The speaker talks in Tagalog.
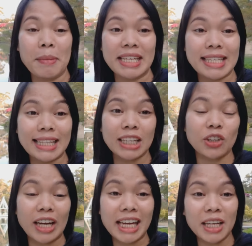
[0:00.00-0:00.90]
May isa
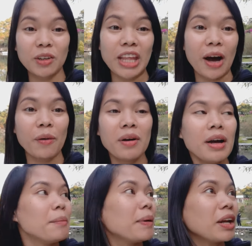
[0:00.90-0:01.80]
dito nahilo daw.
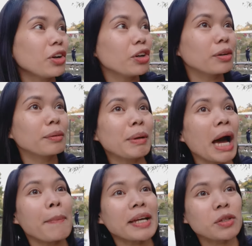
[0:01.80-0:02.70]
Pero nung
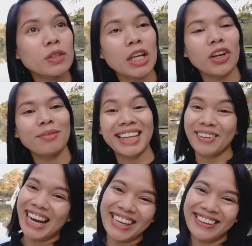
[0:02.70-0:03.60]
nakapasok sa loob, na
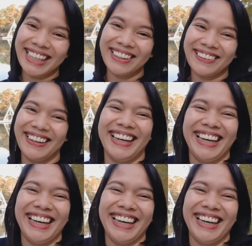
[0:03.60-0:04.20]
nawala yung hilo.